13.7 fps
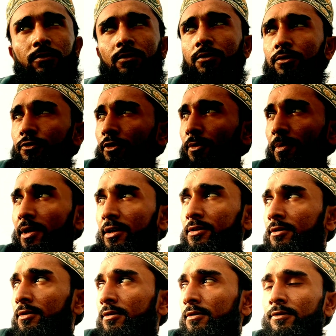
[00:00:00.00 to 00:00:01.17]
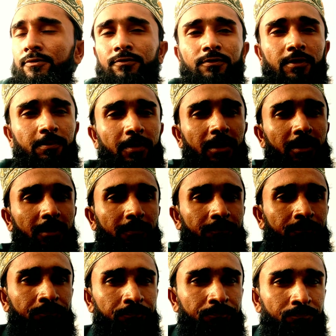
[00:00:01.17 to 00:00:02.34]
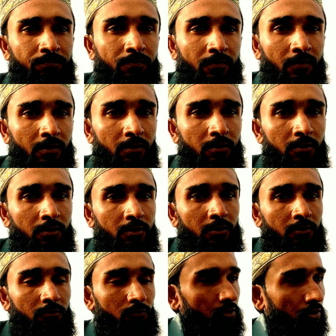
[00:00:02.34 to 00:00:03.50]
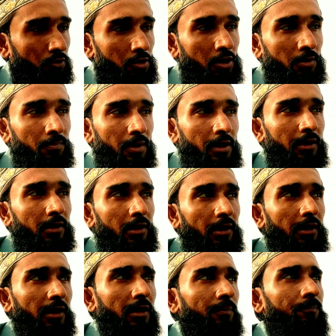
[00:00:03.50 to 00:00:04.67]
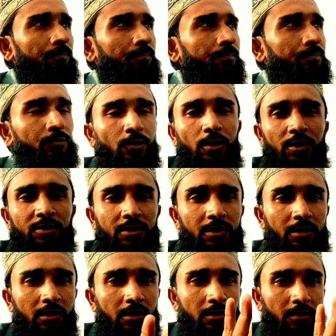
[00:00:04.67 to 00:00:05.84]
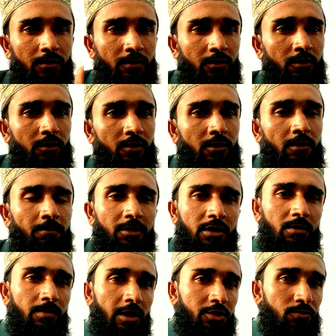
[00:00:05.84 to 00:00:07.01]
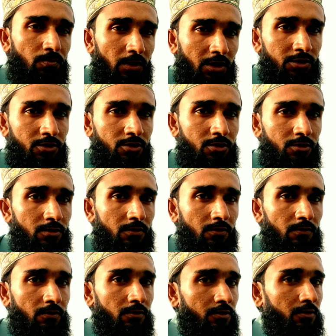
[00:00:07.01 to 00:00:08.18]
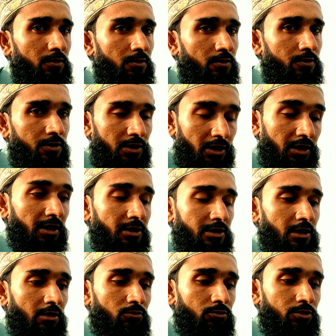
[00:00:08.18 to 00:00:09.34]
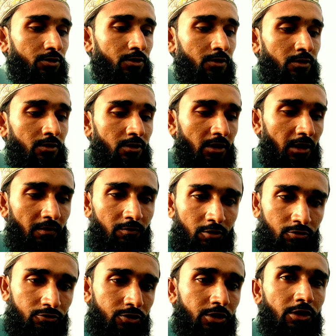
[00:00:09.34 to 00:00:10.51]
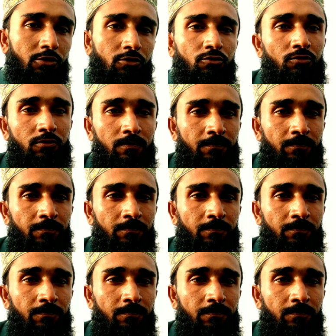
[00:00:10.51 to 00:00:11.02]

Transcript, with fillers: तो उसके बाद फिर मैं ब्लॉगिंग में लग गया थोड़ा सा मतलब एक्सपीरियंस सीखना चाह कुछ ताकि मैं कुछ सीखूं